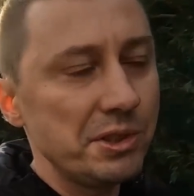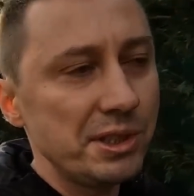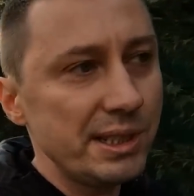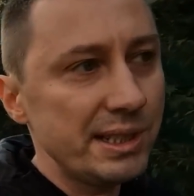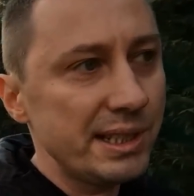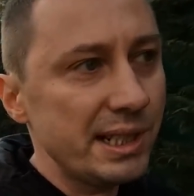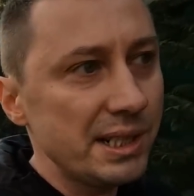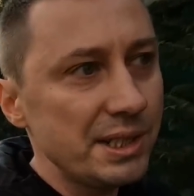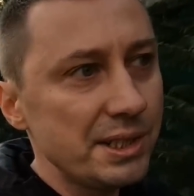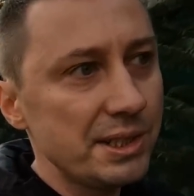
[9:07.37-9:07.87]
Już
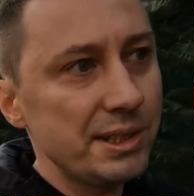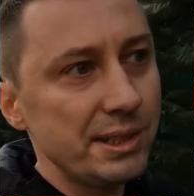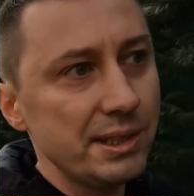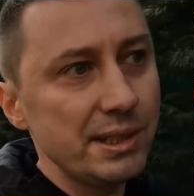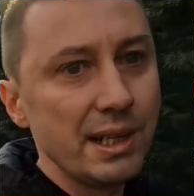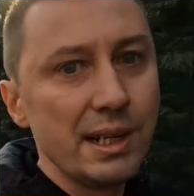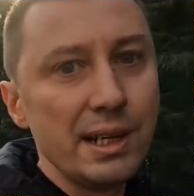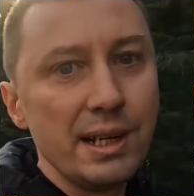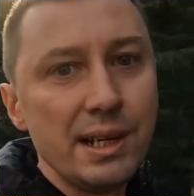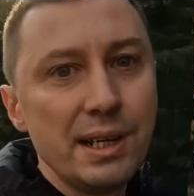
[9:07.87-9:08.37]

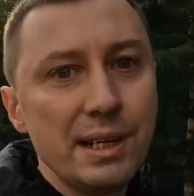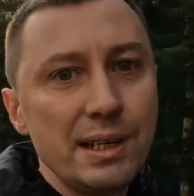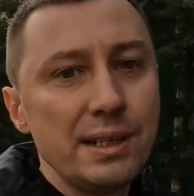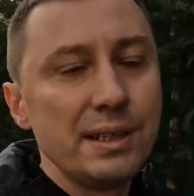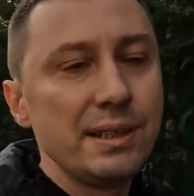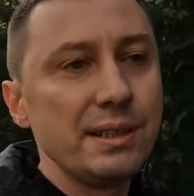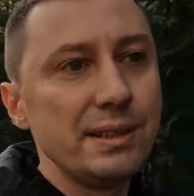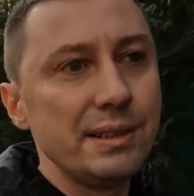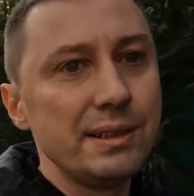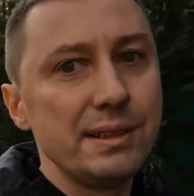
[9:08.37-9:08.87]
niezależnie
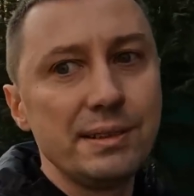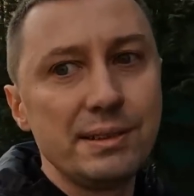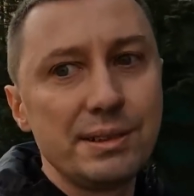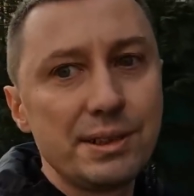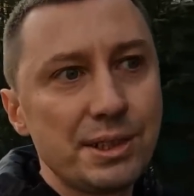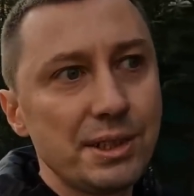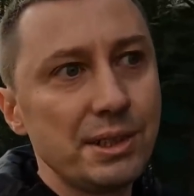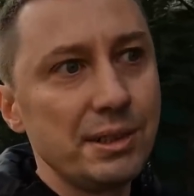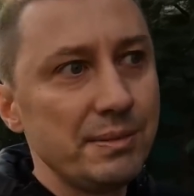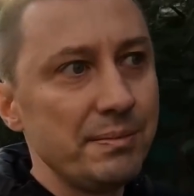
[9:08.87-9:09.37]
e,
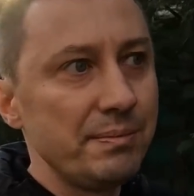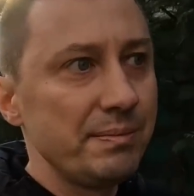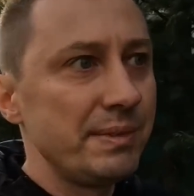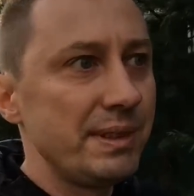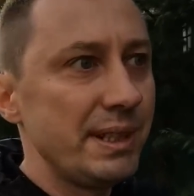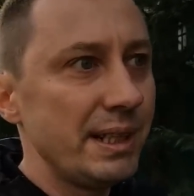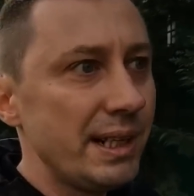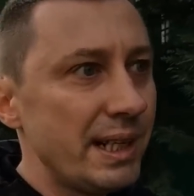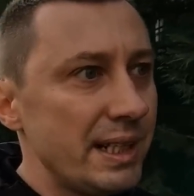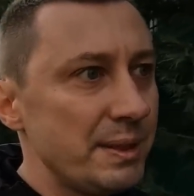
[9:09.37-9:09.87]
czy
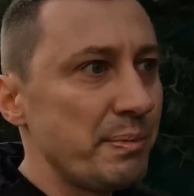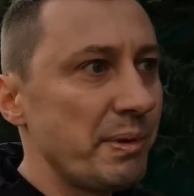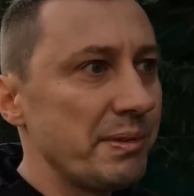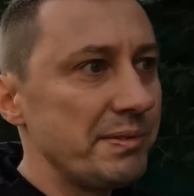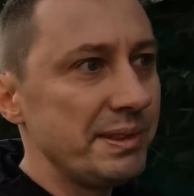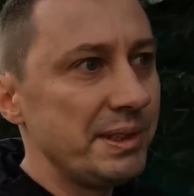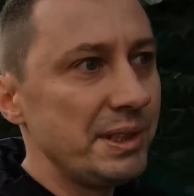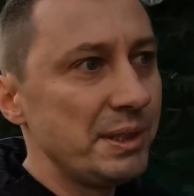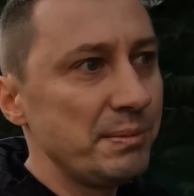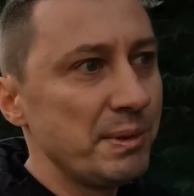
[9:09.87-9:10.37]
teraz
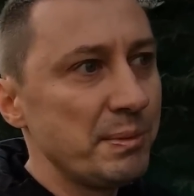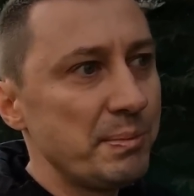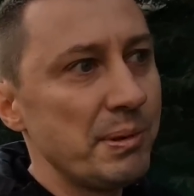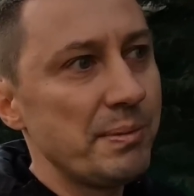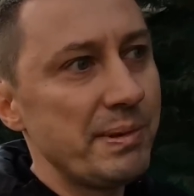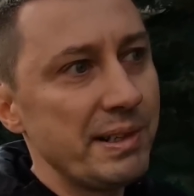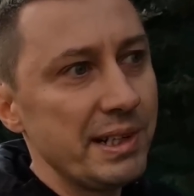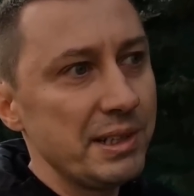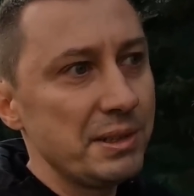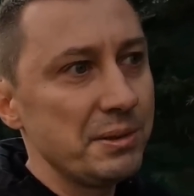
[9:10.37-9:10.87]
powinniśmy
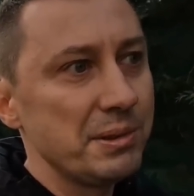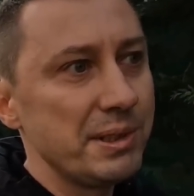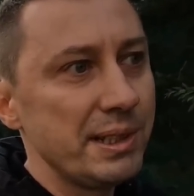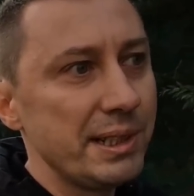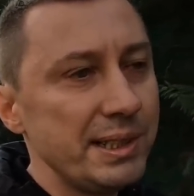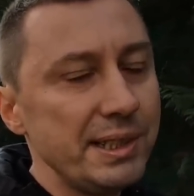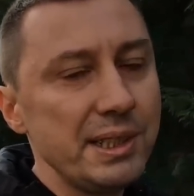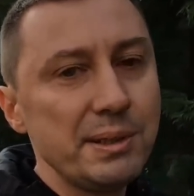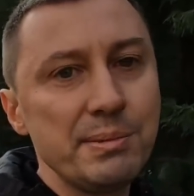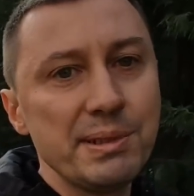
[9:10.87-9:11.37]
pomagać
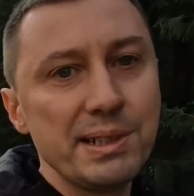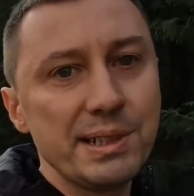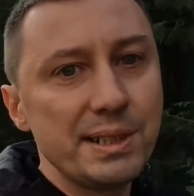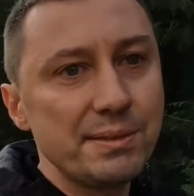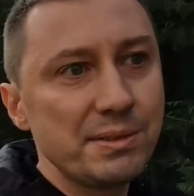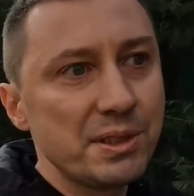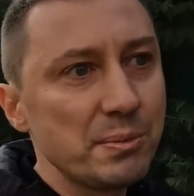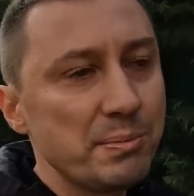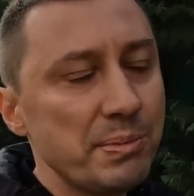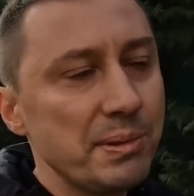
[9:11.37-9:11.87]
Ukrainie, bo ja
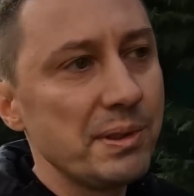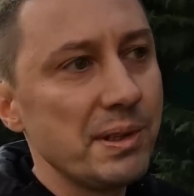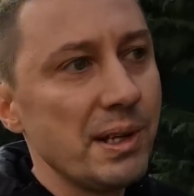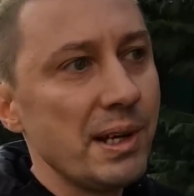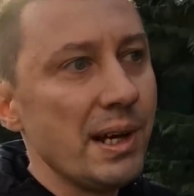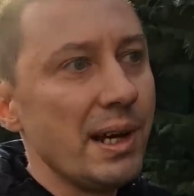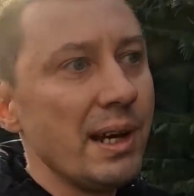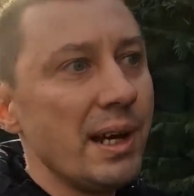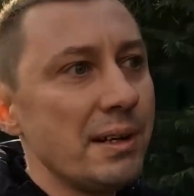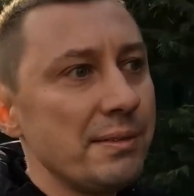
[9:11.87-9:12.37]
zawsze
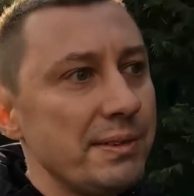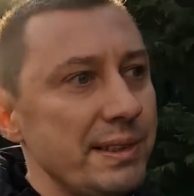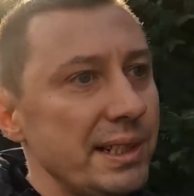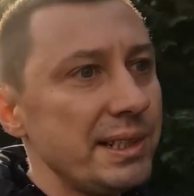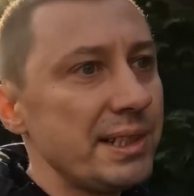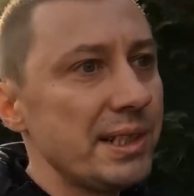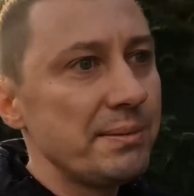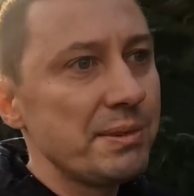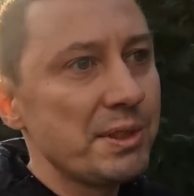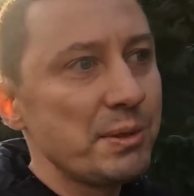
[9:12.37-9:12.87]

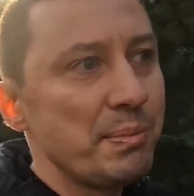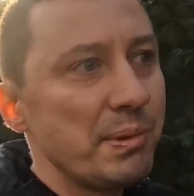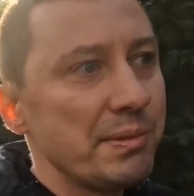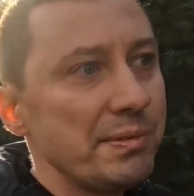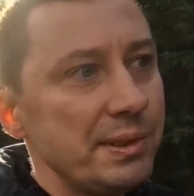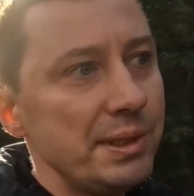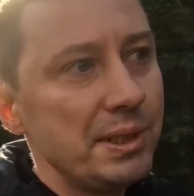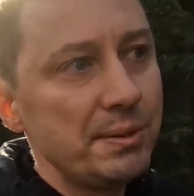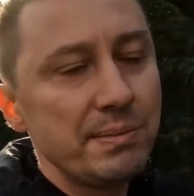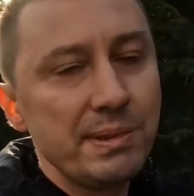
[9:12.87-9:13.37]
powtarzam, że
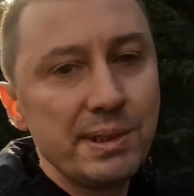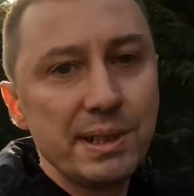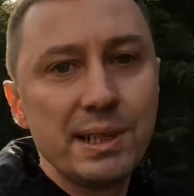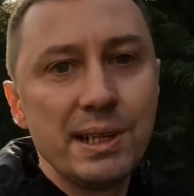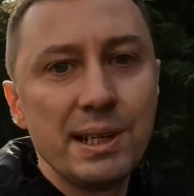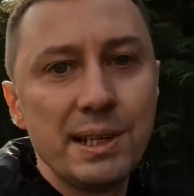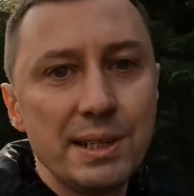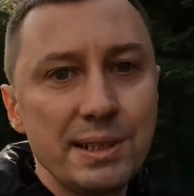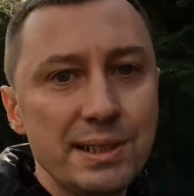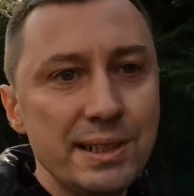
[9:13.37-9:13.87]
powinniśmy
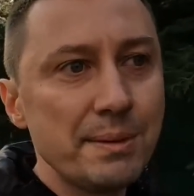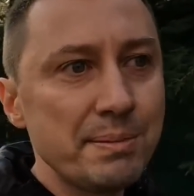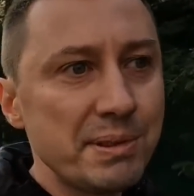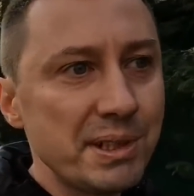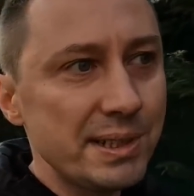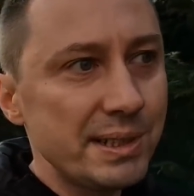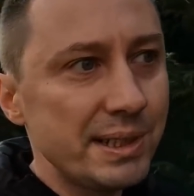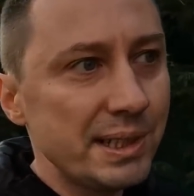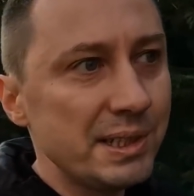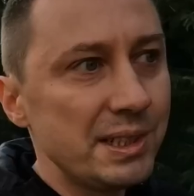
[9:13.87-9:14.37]

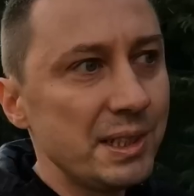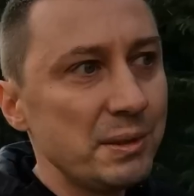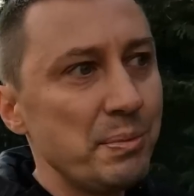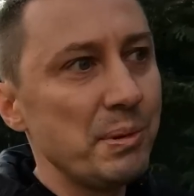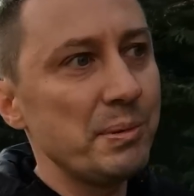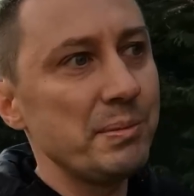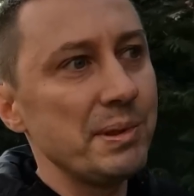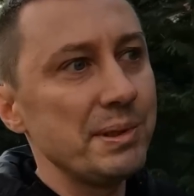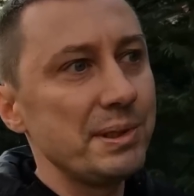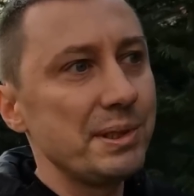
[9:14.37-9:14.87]
zaprzestać tej
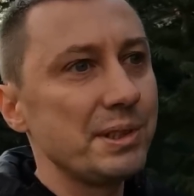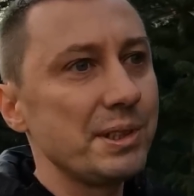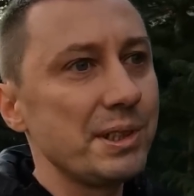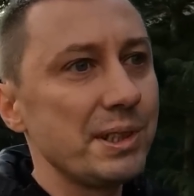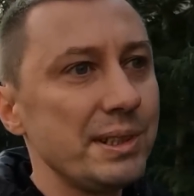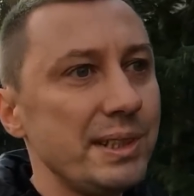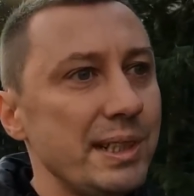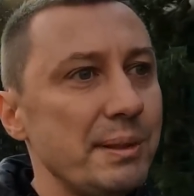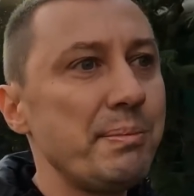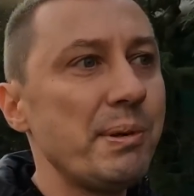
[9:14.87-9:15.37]
pomocy,
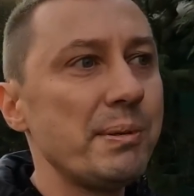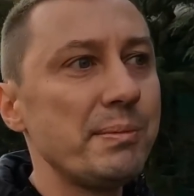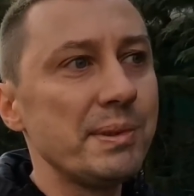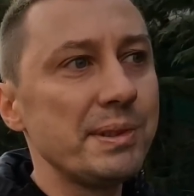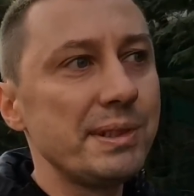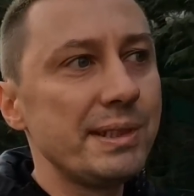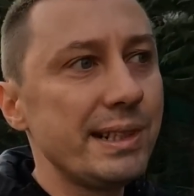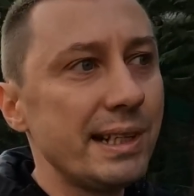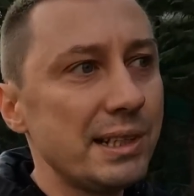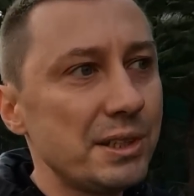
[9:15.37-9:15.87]
że ta
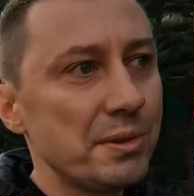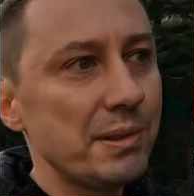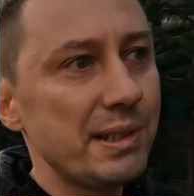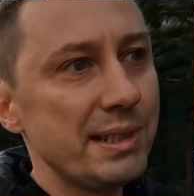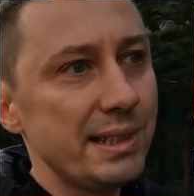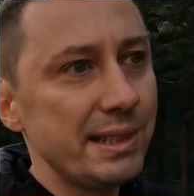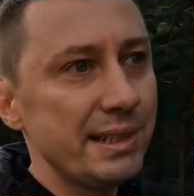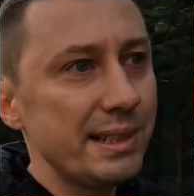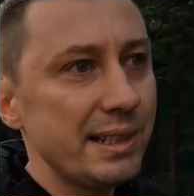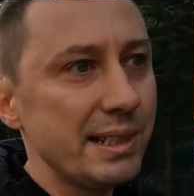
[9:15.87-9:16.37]
pomoc
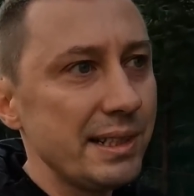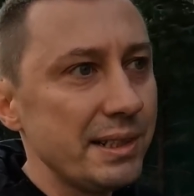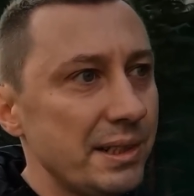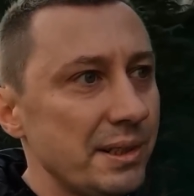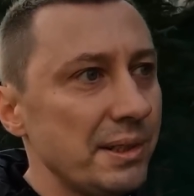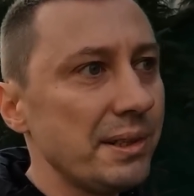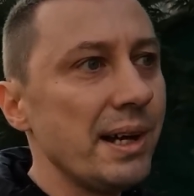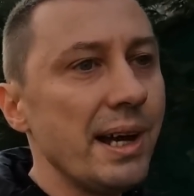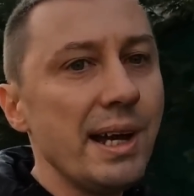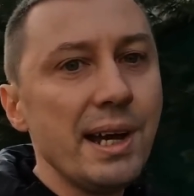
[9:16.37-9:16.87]
zaszła za
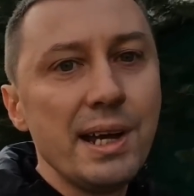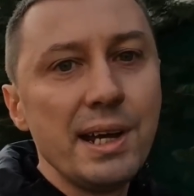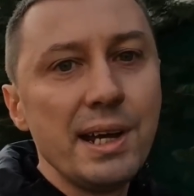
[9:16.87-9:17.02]
daleko